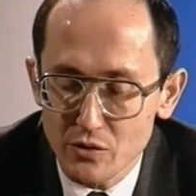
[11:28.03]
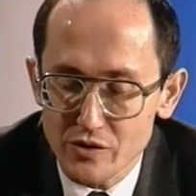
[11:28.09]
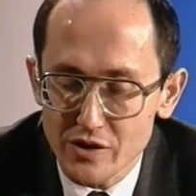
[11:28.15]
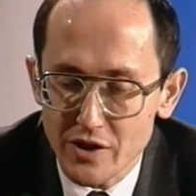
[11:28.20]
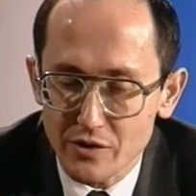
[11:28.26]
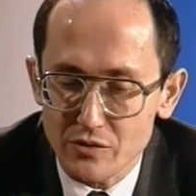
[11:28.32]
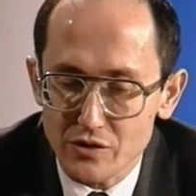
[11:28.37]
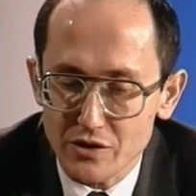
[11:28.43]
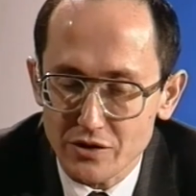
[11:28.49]

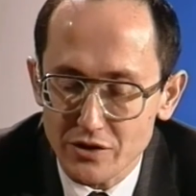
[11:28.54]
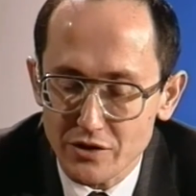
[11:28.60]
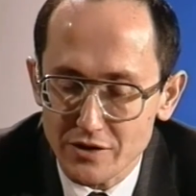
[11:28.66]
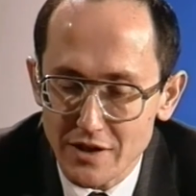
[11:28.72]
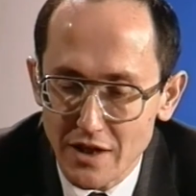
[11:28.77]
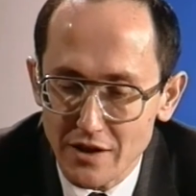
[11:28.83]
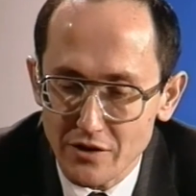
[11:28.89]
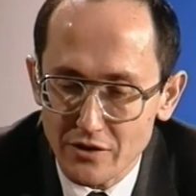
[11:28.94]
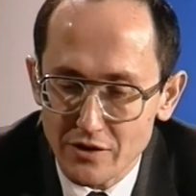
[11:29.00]
którzy
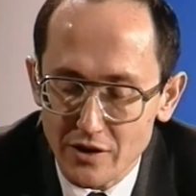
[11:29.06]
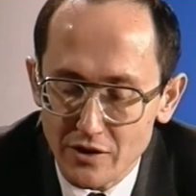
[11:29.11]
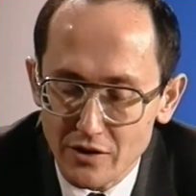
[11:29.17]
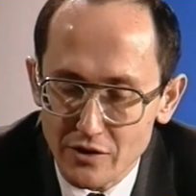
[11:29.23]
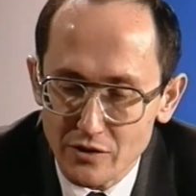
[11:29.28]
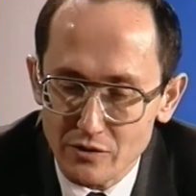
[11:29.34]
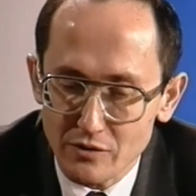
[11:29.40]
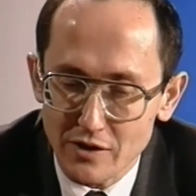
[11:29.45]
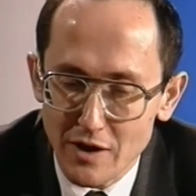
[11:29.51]
zostali do tego
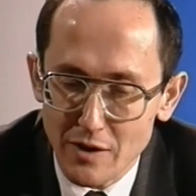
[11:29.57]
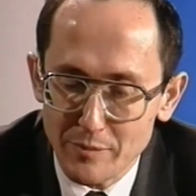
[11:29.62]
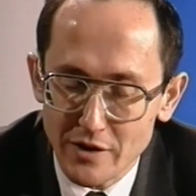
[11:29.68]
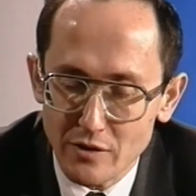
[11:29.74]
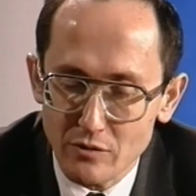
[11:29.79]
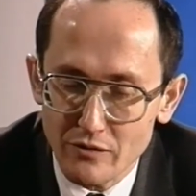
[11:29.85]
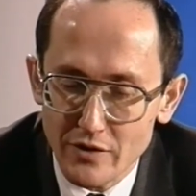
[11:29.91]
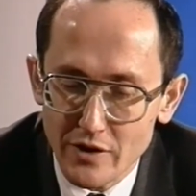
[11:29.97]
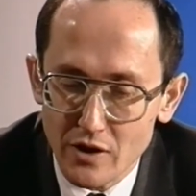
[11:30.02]
rynku
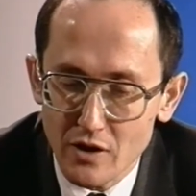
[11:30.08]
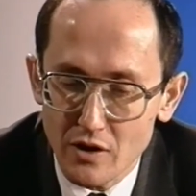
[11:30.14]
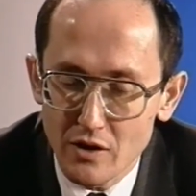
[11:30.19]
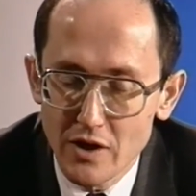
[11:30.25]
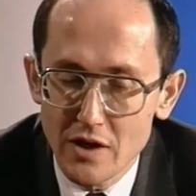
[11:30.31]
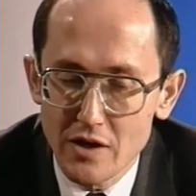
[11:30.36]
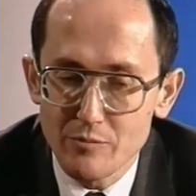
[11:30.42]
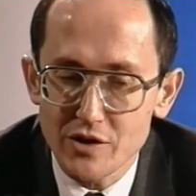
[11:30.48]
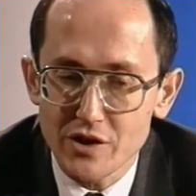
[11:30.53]
kapitałowego
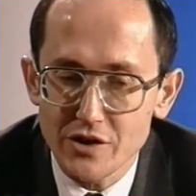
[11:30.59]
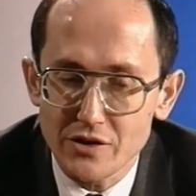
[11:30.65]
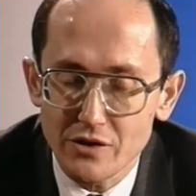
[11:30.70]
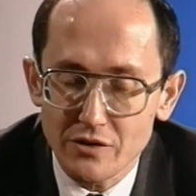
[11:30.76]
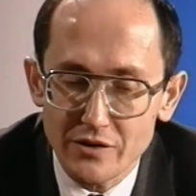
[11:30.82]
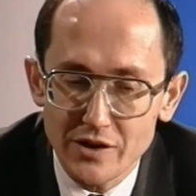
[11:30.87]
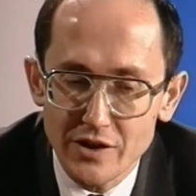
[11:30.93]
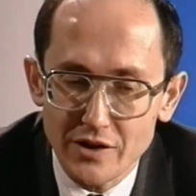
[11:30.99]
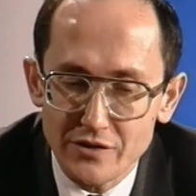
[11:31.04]

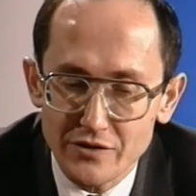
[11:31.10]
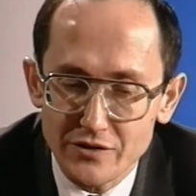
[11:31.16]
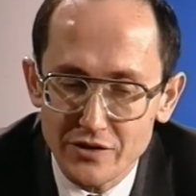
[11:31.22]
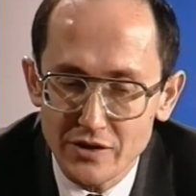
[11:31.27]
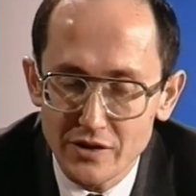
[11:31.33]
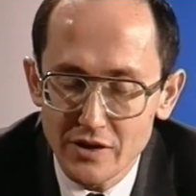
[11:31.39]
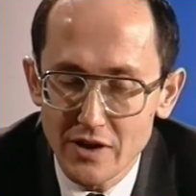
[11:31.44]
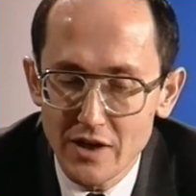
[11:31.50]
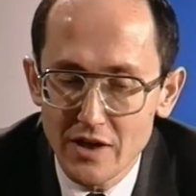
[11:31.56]

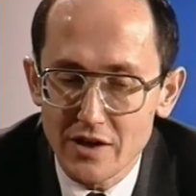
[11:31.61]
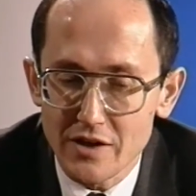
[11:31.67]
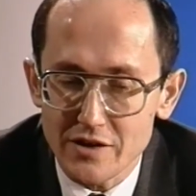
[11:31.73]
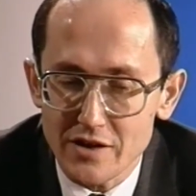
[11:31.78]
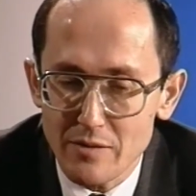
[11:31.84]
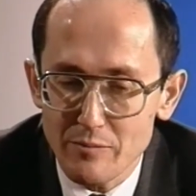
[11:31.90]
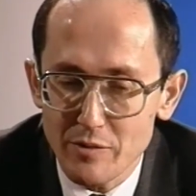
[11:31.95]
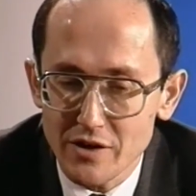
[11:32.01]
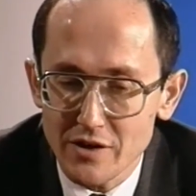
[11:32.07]
przyciągnięci,
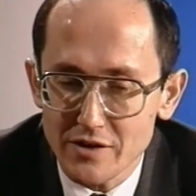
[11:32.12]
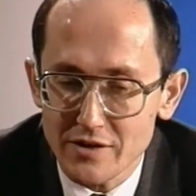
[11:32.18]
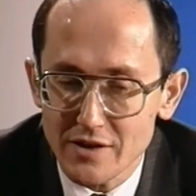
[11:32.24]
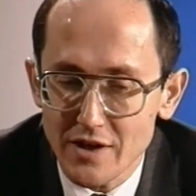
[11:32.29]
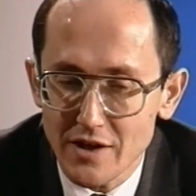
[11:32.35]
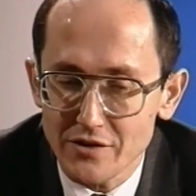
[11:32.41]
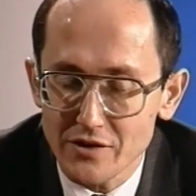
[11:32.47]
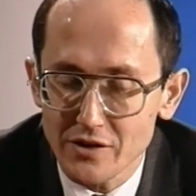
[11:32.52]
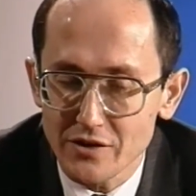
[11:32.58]
żeby nie
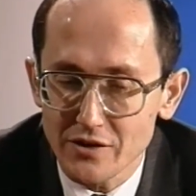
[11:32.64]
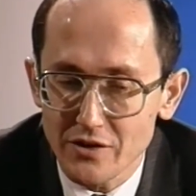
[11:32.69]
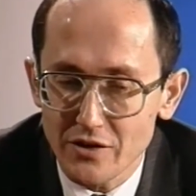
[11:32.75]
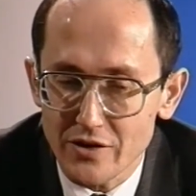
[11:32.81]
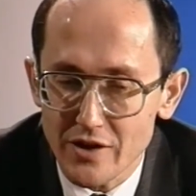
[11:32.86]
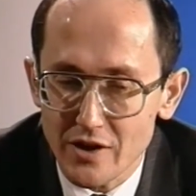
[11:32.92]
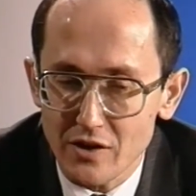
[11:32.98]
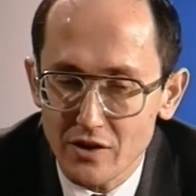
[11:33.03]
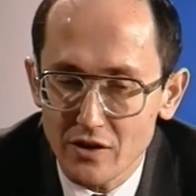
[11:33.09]
stracili do
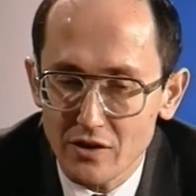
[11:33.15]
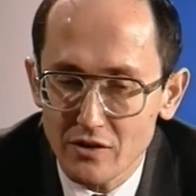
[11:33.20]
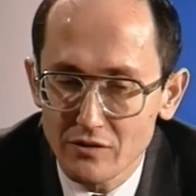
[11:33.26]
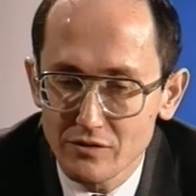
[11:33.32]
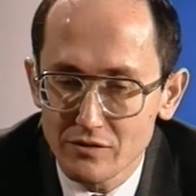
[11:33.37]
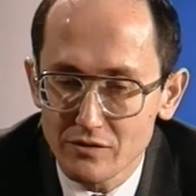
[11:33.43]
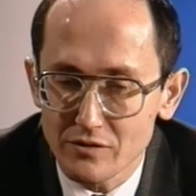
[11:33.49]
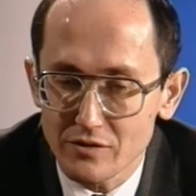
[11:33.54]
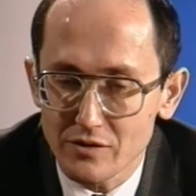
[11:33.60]
niego
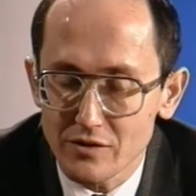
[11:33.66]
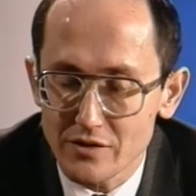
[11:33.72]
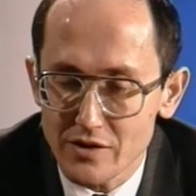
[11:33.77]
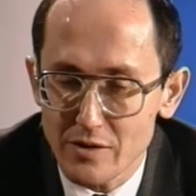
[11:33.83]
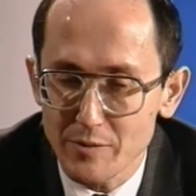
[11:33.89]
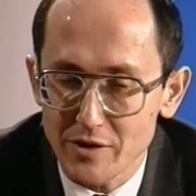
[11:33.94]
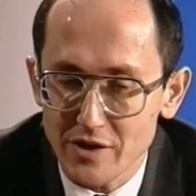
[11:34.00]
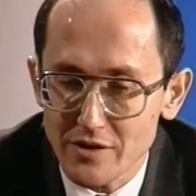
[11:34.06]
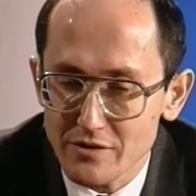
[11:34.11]

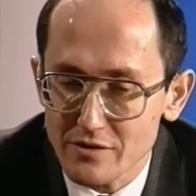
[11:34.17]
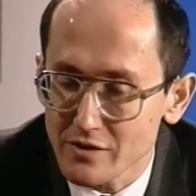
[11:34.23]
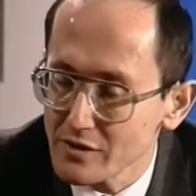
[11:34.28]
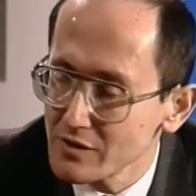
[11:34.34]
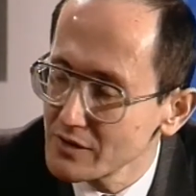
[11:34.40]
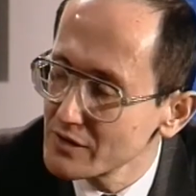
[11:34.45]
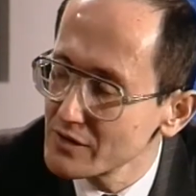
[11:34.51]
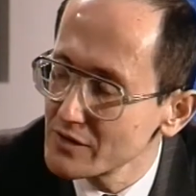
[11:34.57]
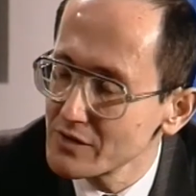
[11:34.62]
żeby nie,
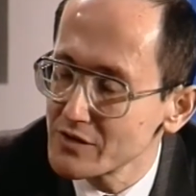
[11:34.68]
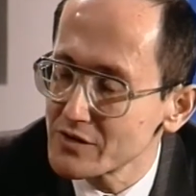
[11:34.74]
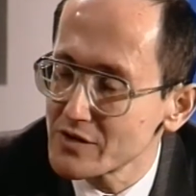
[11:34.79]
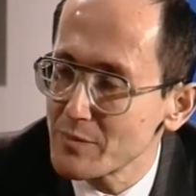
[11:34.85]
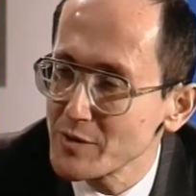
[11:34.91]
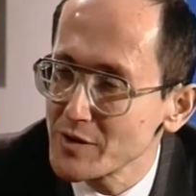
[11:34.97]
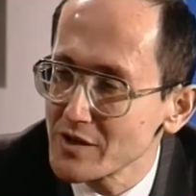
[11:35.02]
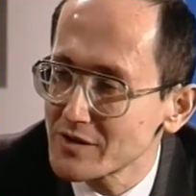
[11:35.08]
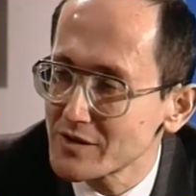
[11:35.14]
y,
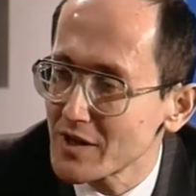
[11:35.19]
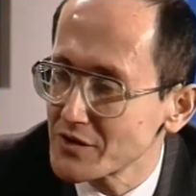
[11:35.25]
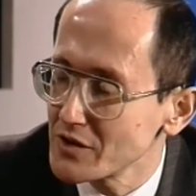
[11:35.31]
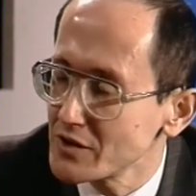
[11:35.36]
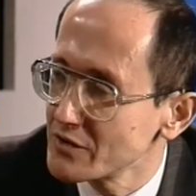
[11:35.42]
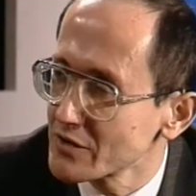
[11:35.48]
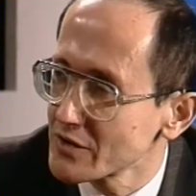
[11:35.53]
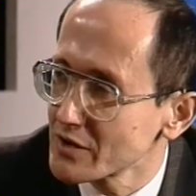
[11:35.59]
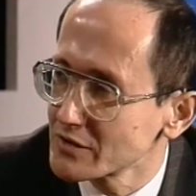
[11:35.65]
żeby nie stracili
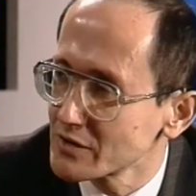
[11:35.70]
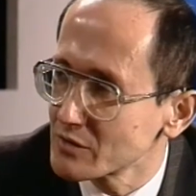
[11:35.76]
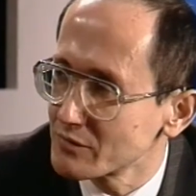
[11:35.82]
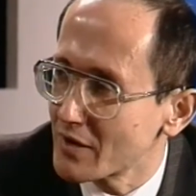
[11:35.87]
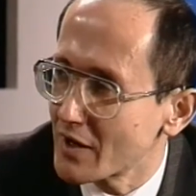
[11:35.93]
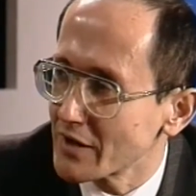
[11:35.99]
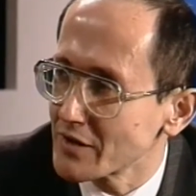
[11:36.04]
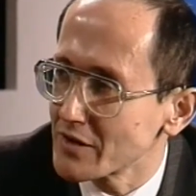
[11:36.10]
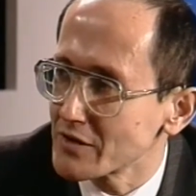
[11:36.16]
do niego
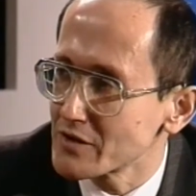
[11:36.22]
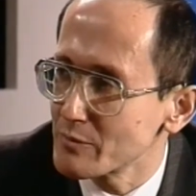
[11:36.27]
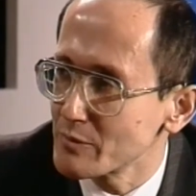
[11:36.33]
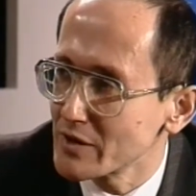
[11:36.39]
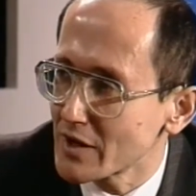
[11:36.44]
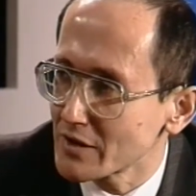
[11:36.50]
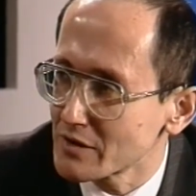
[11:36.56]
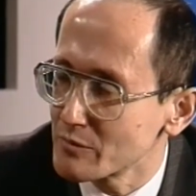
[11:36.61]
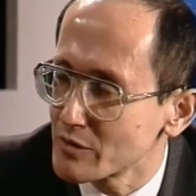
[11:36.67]
zaufania i żeby
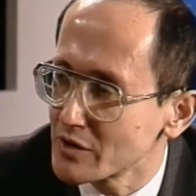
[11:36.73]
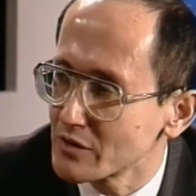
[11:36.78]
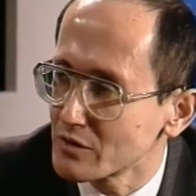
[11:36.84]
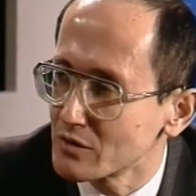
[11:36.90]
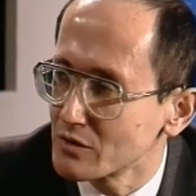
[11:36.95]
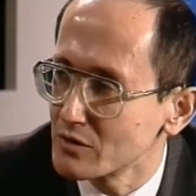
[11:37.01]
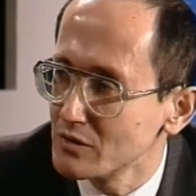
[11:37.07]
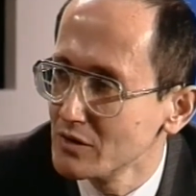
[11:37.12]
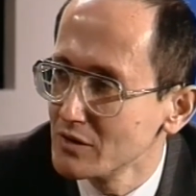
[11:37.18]
na tym
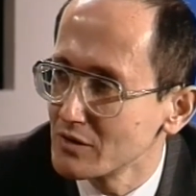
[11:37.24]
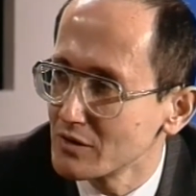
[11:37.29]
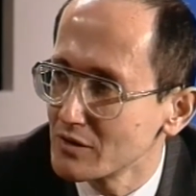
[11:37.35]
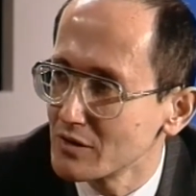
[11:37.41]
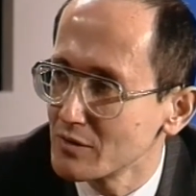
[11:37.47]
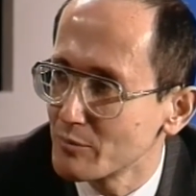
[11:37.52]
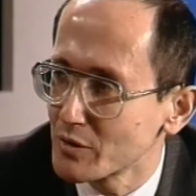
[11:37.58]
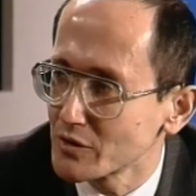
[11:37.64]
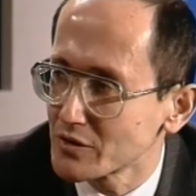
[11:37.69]
rynku y,
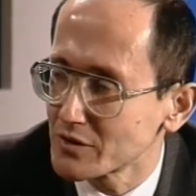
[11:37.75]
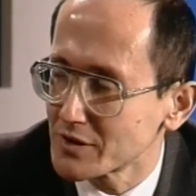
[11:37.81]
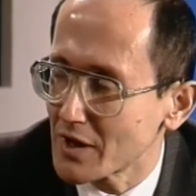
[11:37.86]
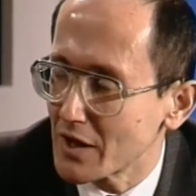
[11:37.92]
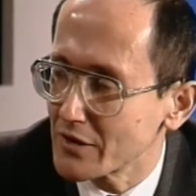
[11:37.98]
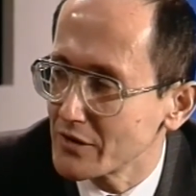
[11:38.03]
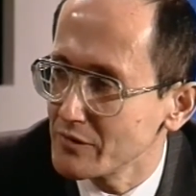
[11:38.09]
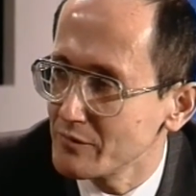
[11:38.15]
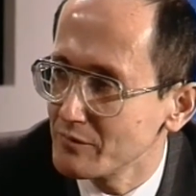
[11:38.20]

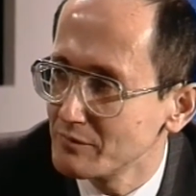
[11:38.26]
pozostali.